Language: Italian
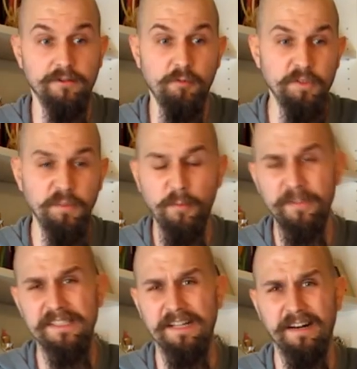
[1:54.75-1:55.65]
Come si può
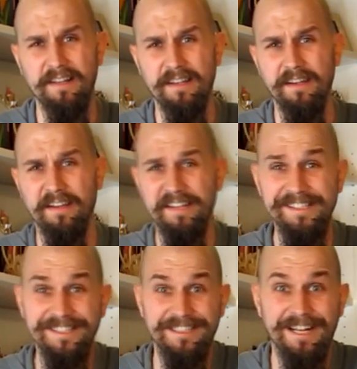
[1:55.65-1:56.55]
pensare che in
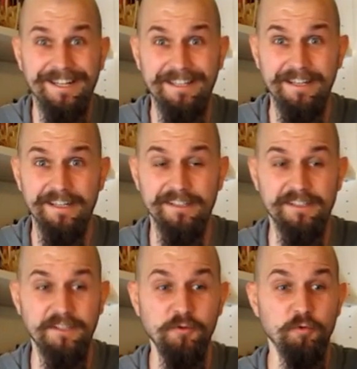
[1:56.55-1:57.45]
Italia
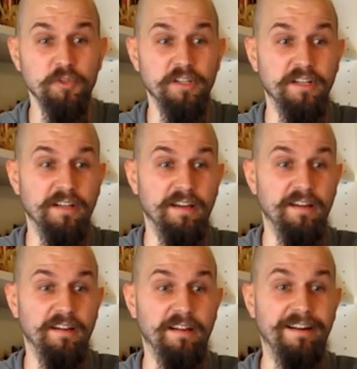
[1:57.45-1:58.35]
si usi
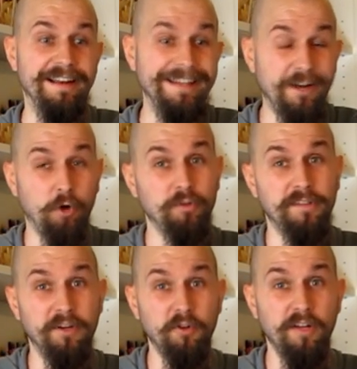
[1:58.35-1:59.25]
eh,
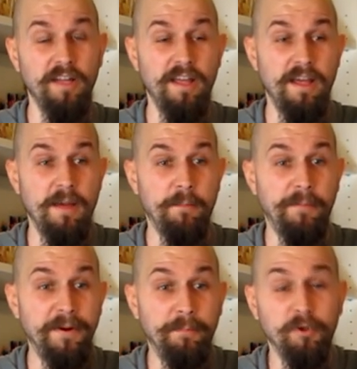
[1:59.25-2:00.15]
l'elicottero
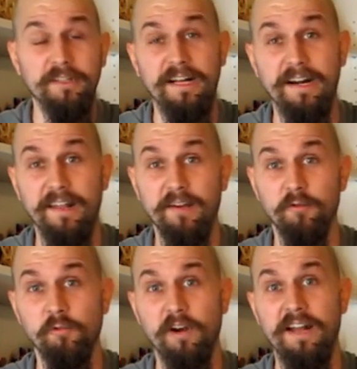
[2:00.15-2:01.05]
per portare
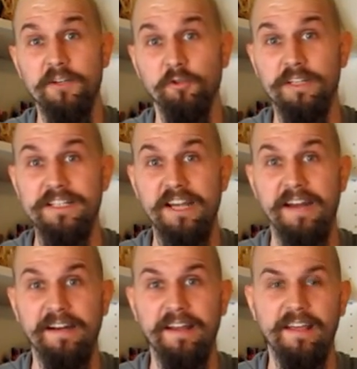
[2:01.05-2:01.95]
un ragno del
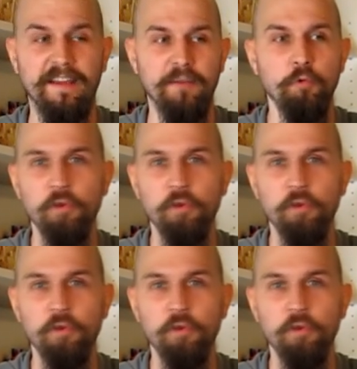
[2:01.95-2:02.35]
genere in